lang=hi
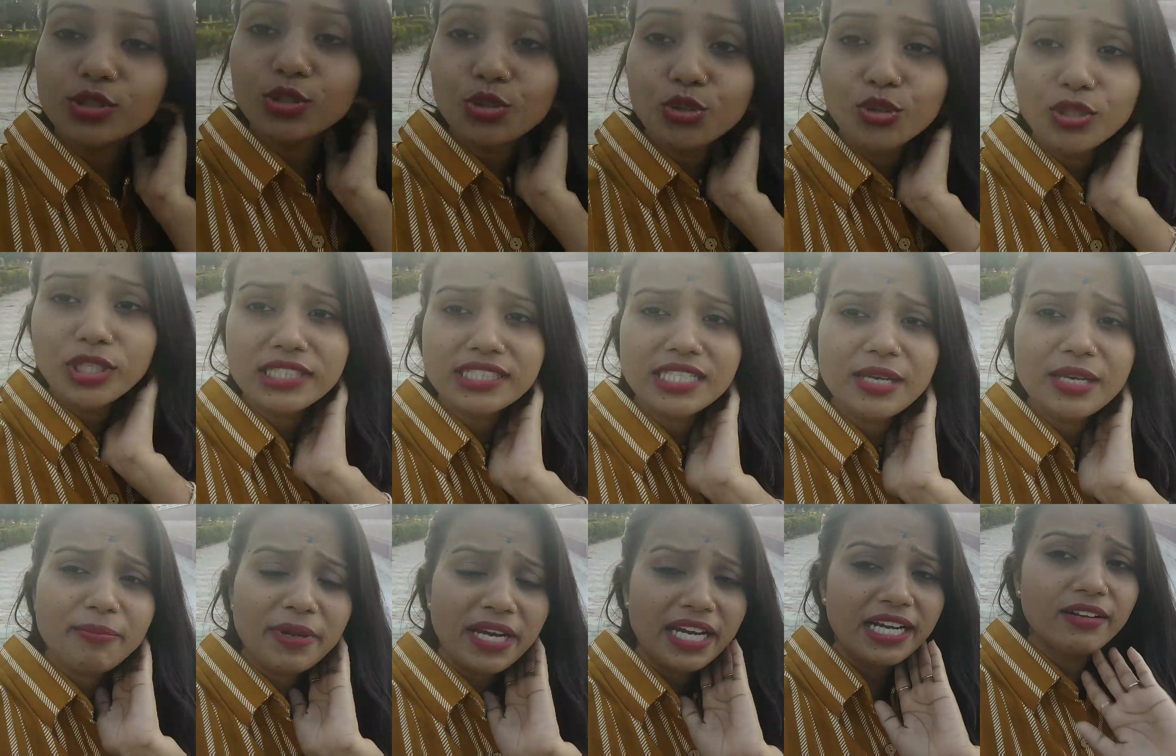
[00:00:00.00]
तो थोड़ा
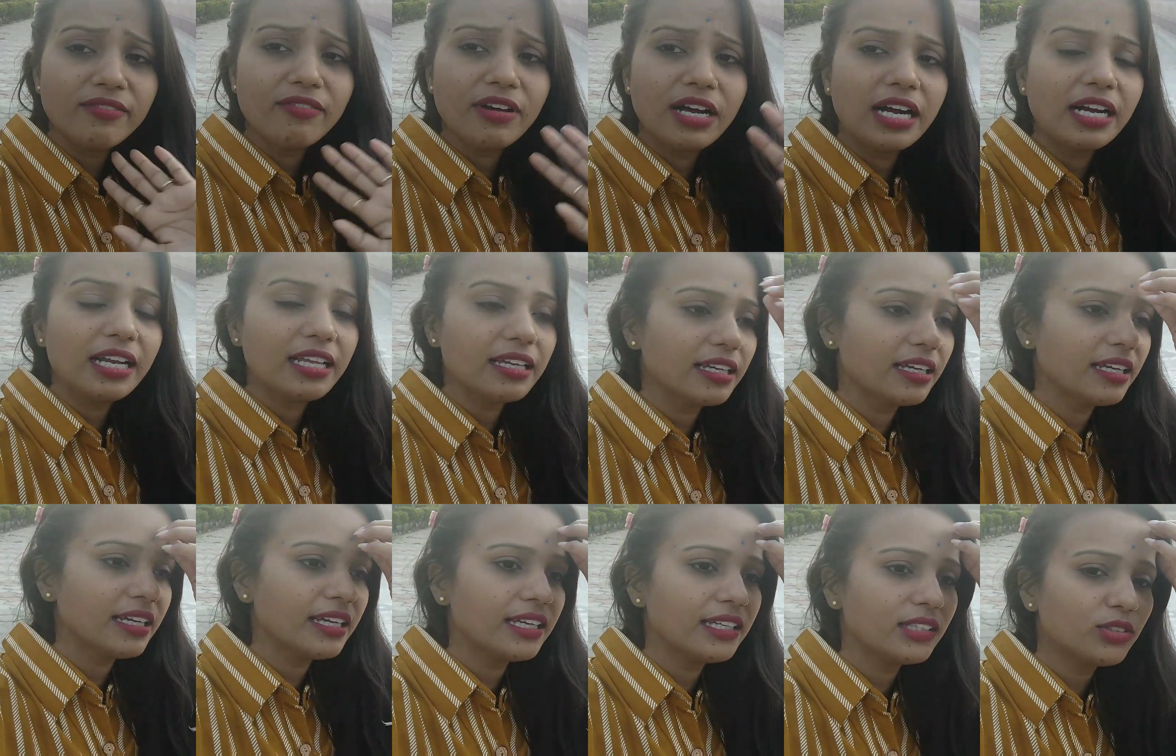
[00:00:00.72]
सा भीड़ भाड़
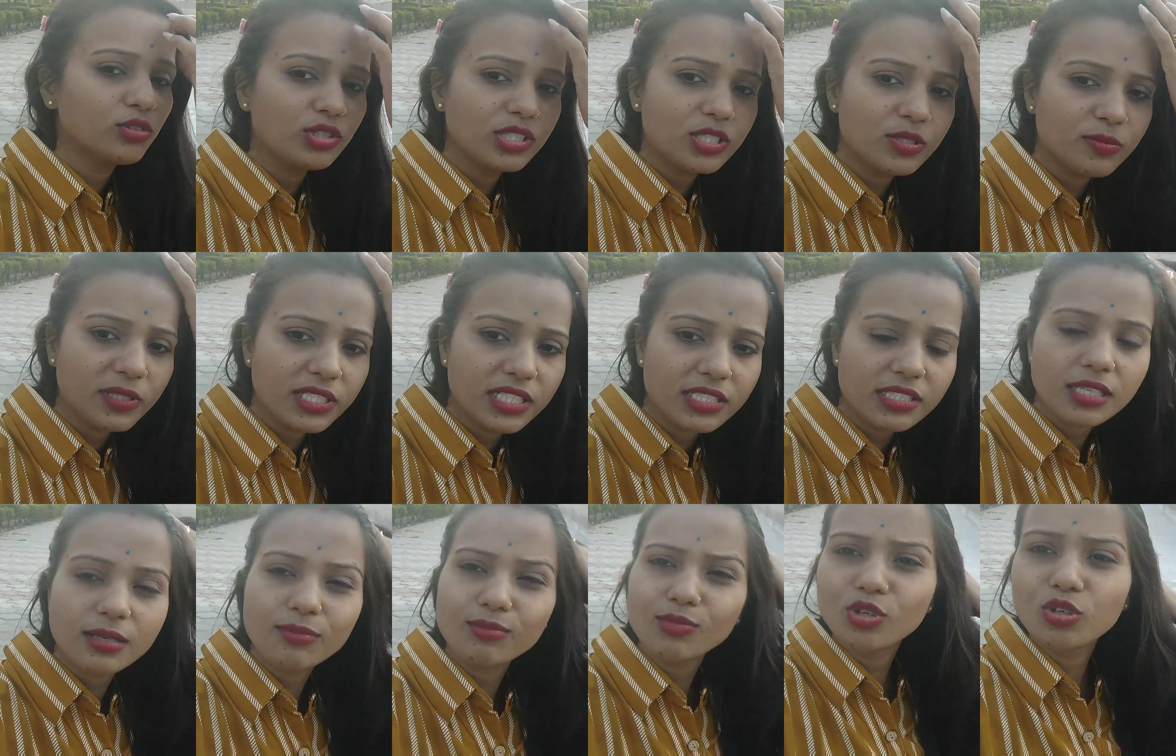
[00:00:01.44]
है तो इस वजह
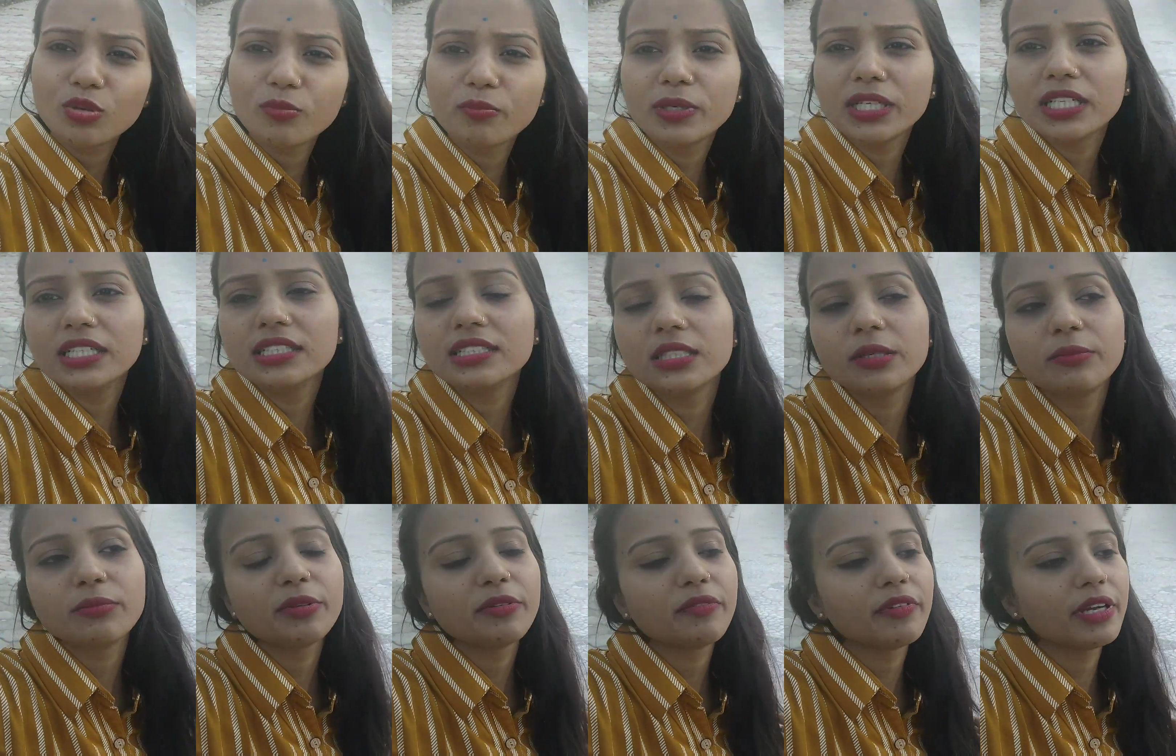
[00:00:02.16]
से हम लोग बस
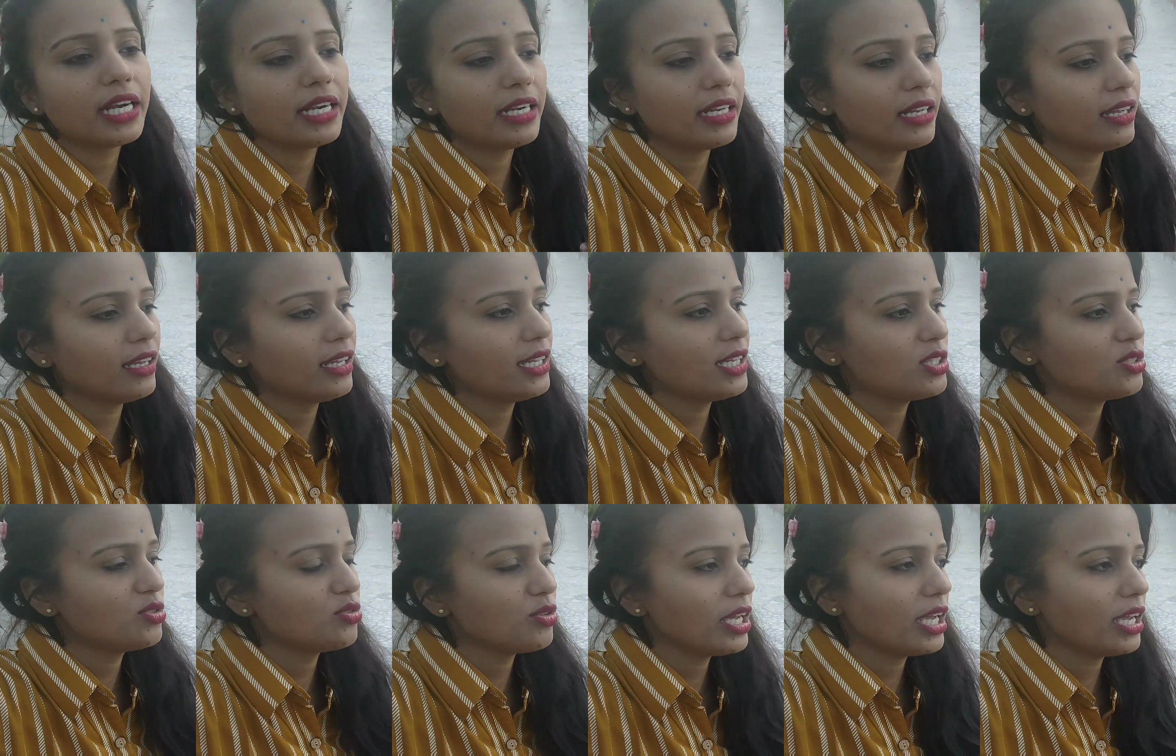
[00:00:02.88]
अभी बैठ गए
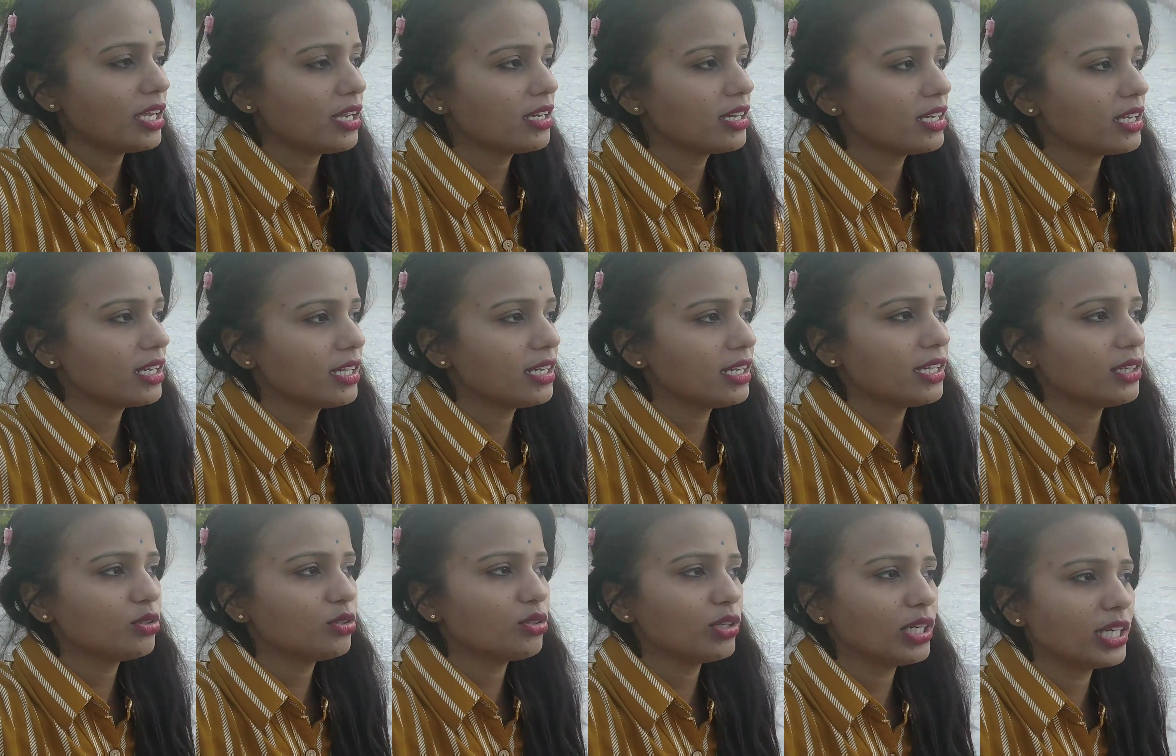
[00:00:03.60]
एंजॉय
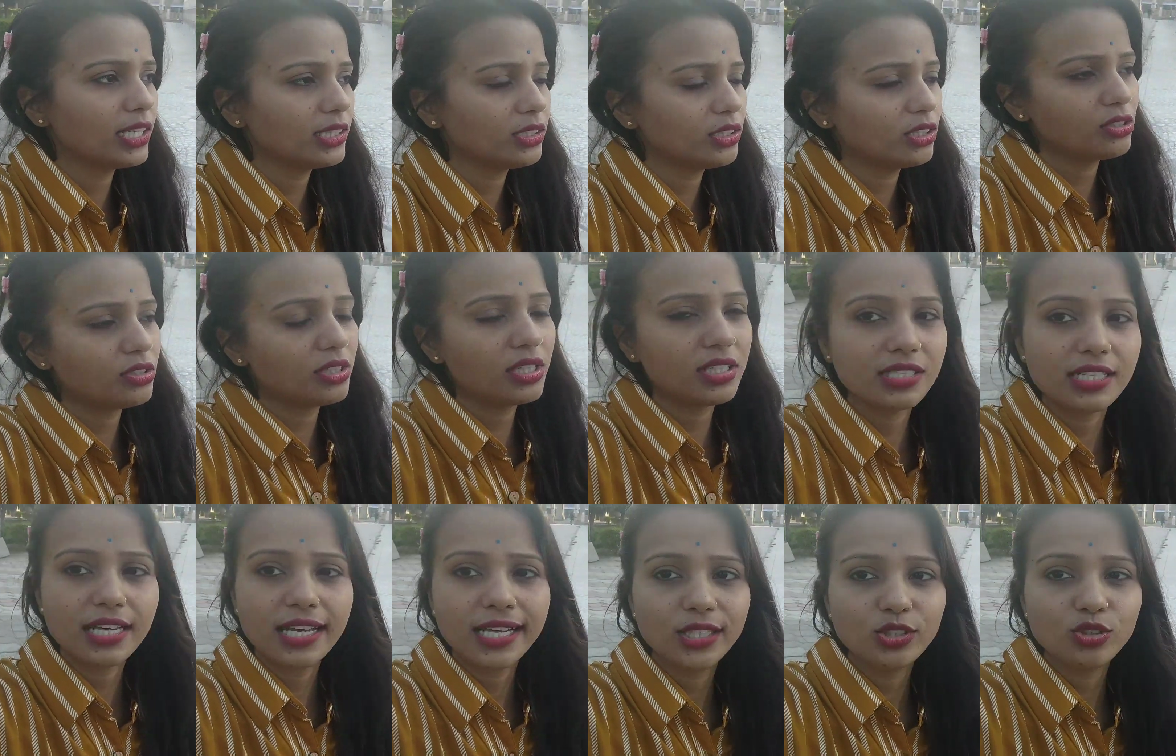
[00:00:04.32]
करेंगे थोड़ा इधर उधर
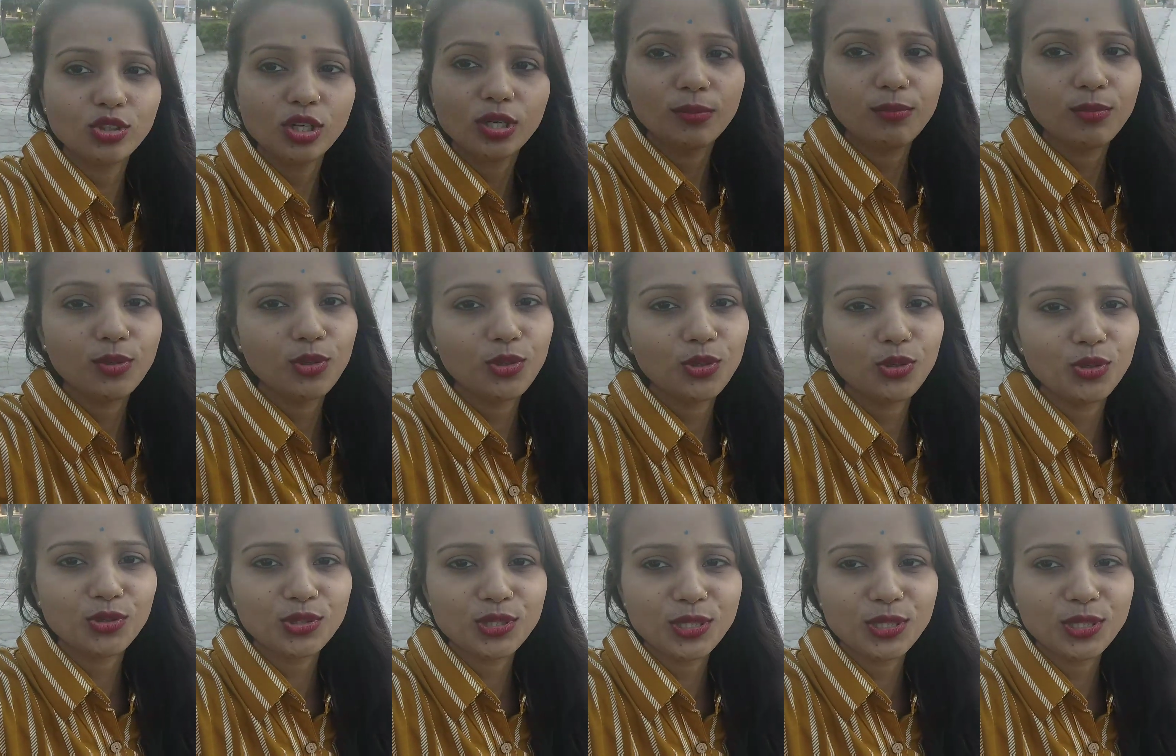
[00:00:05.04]
जाएंगे तो आप लोगों को